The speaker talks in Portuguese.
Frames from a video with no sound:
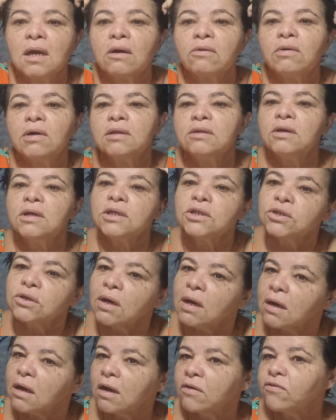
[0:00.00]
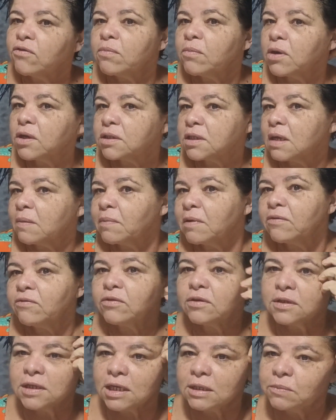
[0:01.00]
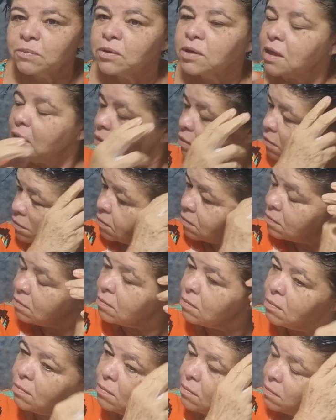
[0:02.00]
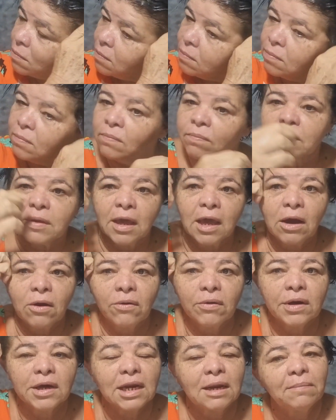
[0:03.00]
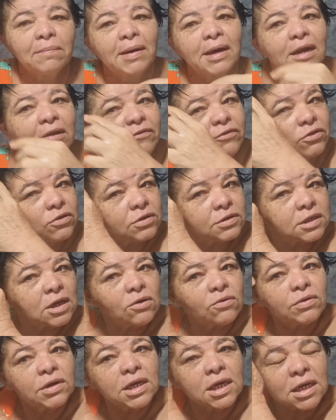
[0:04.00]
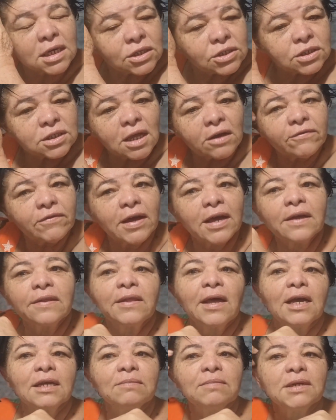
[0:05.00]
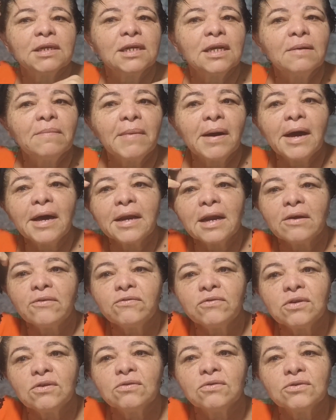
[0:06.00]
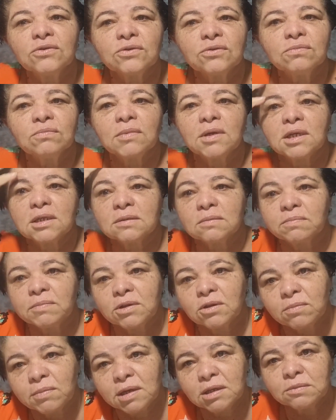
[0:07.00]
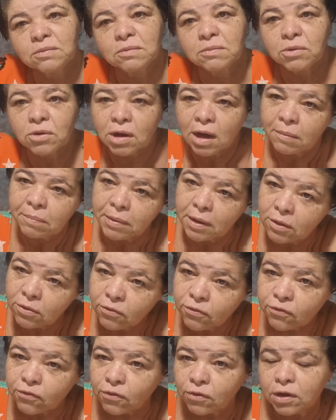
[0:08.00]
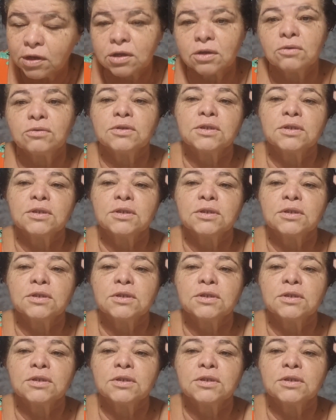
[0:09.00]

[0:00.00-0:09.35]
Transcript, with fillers: Quando eu enxaguar, eu vou mostrar pra vocês, porque é um, é um creme maravilhoso, é um kit, na verdade, mas ele é maravilhoso mesmo. Pelo menos pro meu cabelo foi, que eu